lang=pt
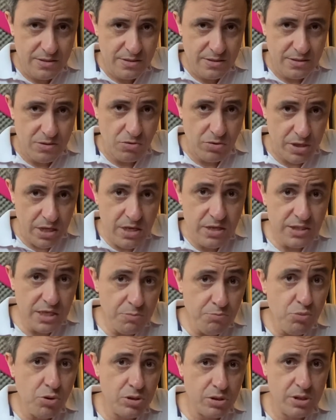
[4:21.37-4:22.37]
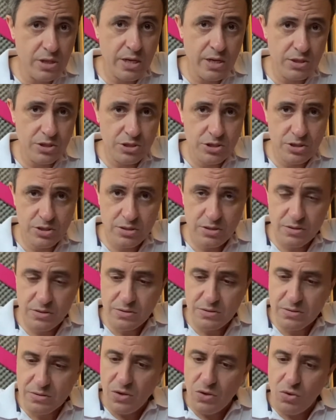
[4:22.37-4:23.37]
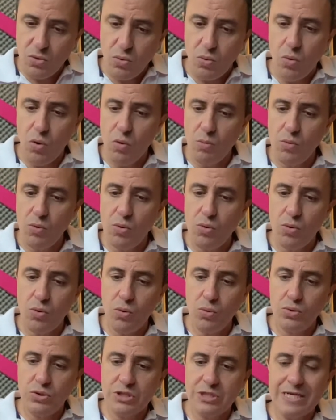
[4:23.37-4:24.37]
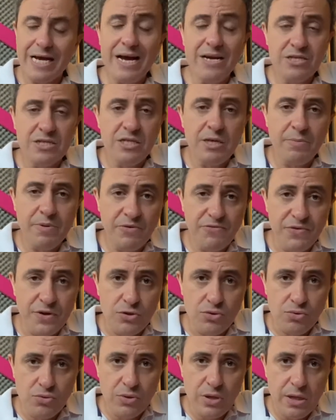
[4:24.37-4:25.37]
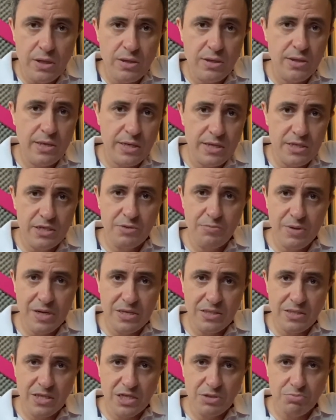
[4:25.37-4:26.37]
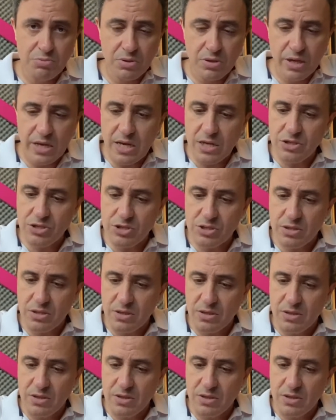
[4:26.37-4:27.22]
Tá ok? Isso é importante. Como o site da prefeitura aqui de Presidente Prudente,